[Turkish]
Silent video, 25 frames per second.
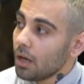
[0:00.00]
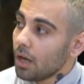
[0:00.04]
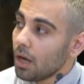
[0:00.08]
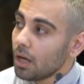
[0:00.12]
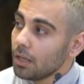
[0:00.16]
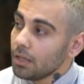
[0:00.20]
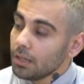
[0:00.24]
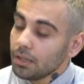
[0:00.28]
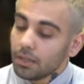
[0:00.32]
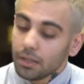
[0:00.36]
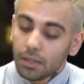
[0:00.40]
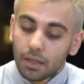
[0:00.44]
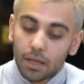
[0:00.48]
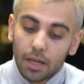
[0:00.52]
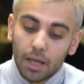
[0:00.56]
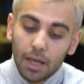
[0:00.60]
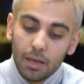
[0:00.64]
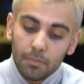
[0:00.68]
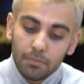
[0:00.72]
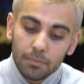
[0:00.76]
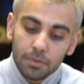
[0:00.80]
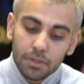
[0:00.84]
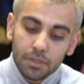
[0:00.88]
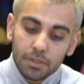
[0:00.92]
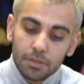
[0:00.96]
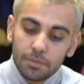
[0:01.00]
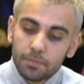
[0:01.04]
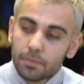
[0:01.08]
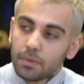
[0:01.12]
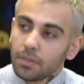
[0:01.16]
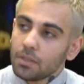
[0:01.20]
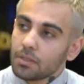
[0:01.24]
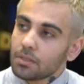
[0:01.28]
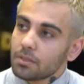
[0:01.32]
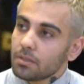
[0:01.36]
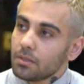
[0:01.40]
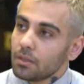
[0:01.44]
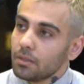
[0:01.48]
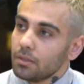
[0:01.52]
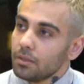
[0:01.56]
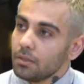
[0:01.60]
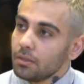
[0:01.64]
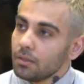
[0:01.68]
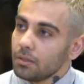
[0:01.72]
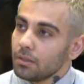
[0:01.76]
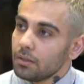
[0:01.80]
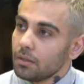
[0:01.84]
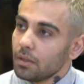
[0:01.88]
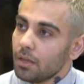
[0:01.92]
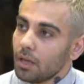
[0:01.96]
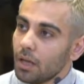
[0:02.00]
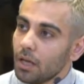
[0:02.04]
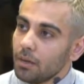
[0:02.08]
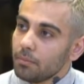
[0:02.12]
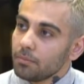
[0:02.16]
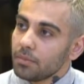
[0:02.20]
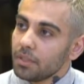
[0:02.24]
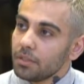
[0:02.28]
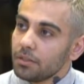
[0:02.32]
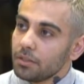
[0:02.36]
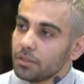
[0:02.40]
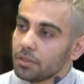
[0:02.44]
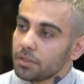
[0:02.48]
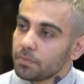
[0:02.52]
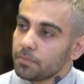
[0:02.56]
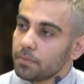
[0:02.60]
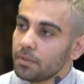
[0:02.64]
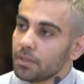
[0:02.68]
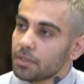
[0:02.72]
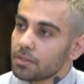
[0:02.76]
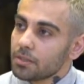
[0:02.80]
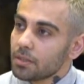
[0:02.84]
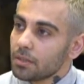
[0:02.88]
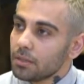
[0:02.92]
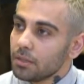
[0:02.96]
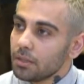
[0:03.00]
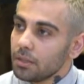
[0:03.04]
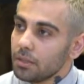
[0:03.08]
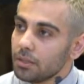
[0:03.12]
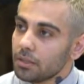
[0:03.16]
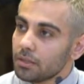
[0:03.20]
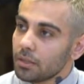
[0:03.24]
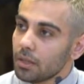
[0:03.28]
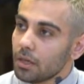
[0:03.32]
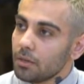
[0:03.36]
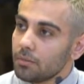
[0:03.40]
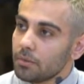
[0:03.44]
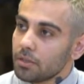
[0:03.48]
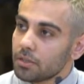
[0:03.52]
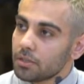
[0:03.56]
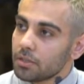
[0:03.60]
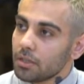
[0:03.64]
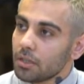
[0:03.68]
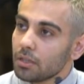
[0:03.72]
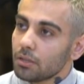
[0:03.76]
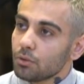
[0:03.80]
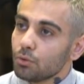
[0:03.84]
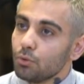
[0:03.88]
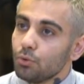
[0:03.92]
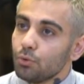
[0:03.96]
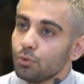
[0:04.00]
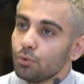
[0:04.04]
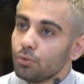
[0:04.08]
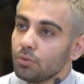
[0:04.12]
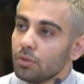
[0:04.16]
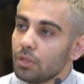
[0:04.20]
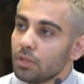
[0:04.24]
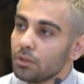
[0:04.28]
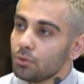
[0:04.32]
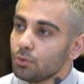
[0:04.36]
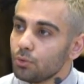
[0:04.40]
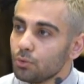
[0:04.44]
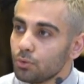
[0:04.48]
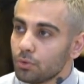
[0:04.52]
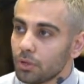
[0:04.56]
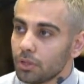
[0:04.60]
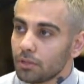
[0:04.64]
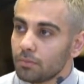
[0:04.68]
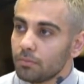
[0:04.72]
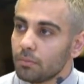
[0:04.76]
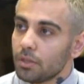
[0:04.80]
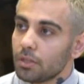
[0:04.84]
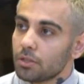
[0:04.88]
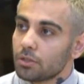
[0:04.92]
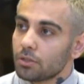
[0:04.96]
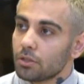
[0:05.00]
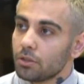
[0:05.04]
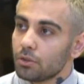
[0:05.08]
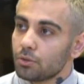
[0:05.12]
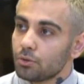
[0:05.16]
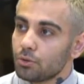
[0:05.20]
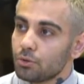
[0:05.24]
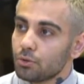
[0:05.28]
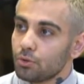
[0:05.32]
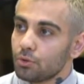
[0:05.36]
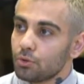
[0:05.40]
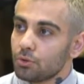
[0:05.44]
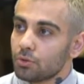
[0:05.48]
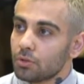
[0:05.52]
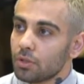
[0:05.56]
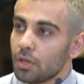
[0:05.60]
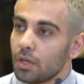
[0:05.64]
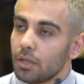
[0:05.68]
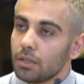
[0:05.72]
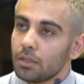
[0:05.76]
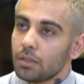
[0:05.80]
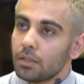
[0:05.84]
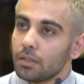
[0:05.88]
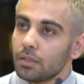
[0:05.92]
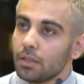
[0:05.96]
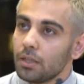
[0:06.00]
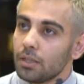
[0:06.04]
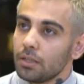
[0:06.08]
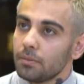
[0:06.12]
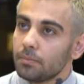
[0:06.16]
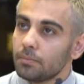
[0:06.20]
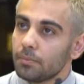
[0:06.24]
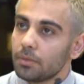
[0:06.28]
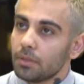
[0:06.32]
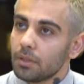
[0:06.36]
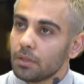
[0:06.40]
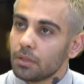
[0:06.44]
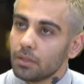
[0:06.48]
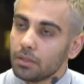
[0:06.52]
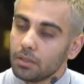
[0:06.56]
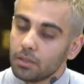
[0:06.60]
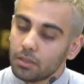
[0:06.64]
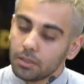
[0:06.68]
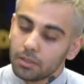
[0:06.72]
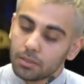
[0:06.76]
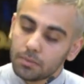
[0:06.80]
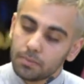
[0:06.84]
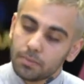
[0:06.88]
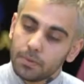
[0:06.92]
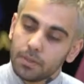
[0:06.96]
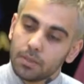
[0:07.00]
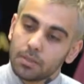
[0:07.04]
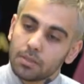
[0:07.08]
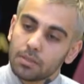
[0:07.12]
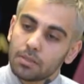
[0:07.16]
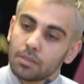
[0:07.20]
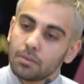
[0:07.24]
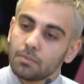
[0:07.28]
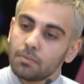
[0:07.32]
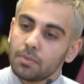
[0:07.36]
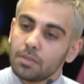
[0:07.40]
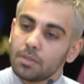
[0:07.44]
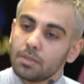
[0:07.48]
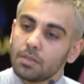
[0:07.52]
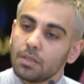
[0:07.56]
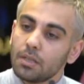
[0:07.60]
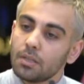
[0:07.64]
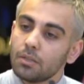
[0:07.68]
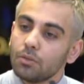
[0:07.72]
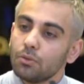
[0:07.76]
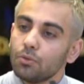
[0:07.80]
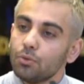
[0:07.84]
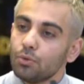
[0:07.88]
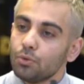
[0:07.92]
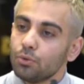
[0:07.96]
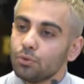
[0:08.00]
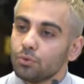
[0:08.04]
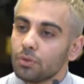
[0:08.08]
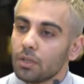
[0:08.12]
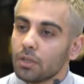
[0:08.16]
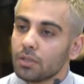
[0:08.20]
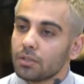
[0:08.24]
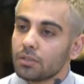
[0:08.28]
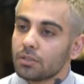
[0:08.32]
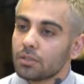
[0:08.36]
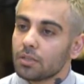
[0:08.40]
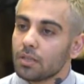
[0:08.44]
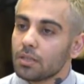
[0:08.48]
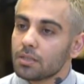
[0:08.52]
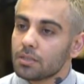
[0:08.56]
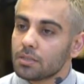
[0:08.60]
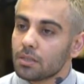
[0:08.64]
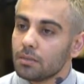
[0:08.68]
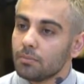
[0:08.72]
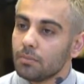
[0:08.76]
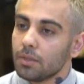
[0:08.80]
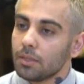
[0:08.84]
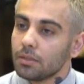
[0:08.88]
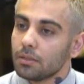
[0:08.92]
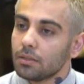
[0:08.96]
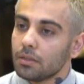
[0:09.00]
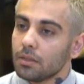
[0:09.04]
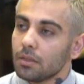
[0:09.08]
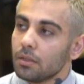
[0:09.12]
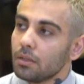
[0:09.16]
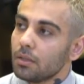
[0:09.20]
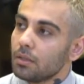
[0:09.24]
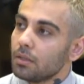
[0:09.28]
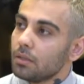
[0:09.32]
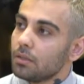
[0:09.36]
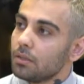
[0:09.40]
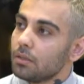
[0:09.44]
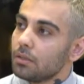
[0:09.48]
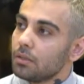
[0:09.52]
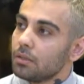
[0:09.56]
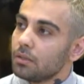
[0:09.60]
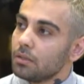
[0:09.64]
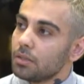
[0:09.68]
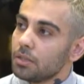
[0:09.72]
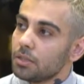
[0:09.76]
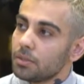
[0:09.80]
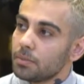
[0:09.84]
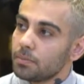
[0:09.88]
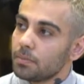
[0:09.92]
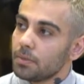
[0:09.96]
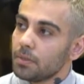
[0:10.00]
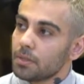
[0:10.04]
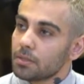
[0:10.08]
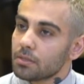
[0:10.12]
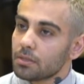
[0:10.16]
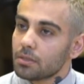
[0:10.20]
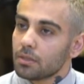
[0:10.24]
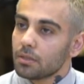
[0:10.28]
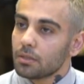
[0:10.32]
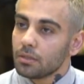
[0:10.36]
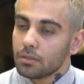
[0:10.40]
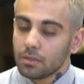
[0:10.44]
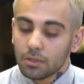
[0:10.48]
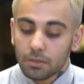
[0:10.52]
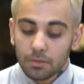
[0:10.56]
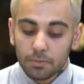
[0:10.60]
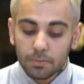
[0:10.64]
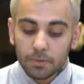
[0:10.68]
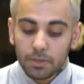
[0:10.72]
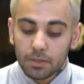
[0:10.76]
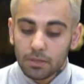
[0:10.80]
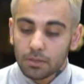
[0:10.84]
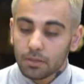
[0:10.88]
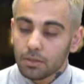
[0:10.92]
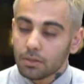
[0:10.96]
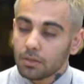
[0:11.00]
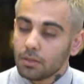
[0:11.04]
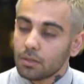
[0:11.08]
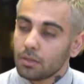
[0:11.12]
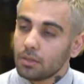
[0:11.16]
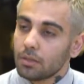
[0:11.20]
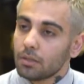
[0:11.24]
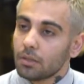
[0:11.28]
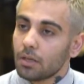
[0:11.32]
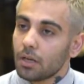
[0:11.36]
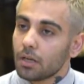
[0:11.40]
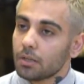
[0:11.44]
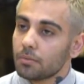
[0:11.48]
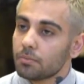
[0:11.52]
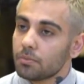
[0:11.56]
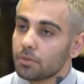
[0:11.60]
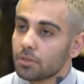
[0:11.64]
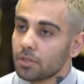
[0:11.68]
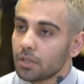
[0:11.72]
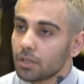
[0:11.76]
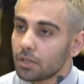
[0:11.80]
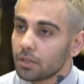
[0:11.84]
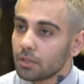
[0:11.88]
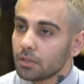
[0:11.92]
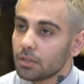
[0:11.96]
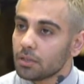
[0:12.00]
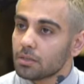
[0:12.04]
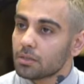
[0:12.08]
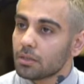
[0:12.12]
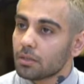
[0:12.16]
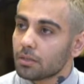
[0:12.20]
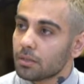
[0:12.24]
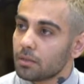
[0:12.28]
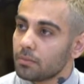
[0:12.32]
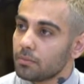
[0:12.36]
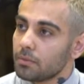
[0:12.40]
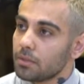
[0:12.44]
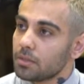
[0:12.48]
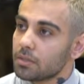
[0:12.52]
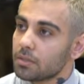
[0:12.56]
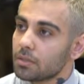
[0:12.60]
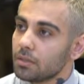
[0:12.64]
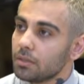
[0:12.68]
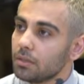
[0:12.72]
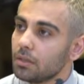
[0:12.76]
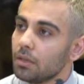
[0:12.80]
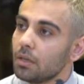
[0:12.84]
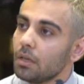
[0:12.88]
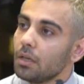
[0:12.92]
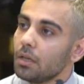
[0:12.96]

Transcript: hani hem iş piyasayı hem de dış piyasayı hitap edecek hı hı. ürünleri üretmeye çalışıyoruz. Hani gelip de iş piyasa bizden ürün alacağı zaman e, iş piyasa iş piyasada rahat bir şekilde satabilsin.